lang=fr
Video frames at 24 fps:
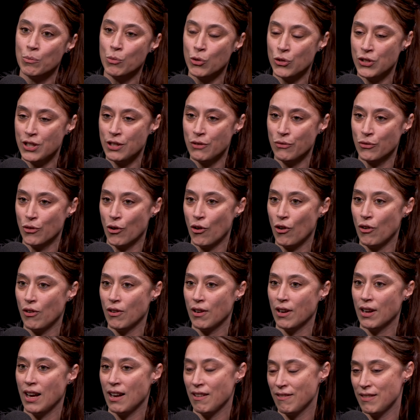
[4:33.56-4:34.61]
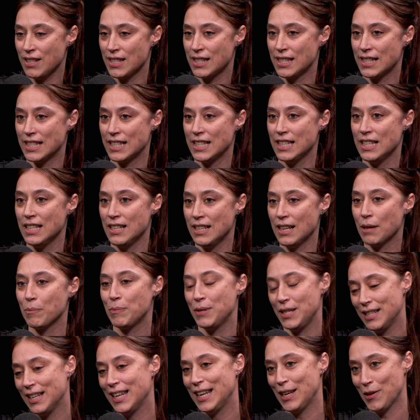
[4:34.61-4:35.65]
motivant, investi,
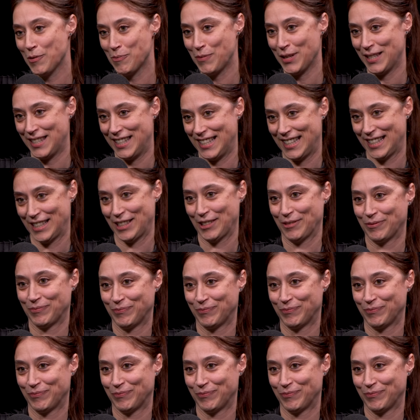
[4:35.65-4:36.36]
limpide et empathique.